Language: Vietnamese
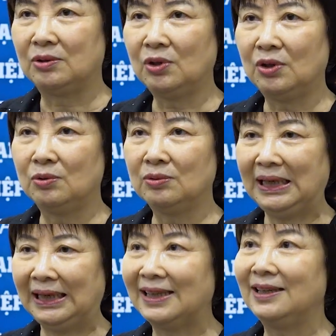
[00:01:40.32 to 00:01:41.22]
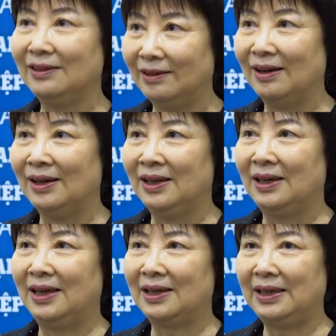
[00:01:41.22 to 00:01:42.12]
chúng tôi cũng rất là tin tưởng
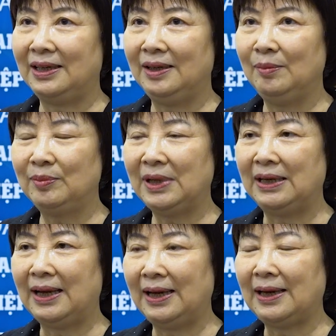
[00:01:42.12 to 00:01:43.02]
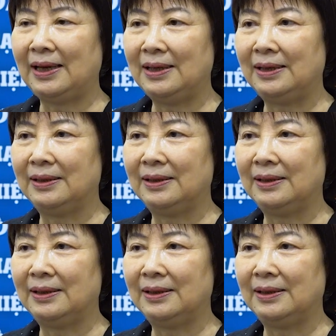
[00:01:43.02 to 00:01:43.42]
là cái tỷ lệ này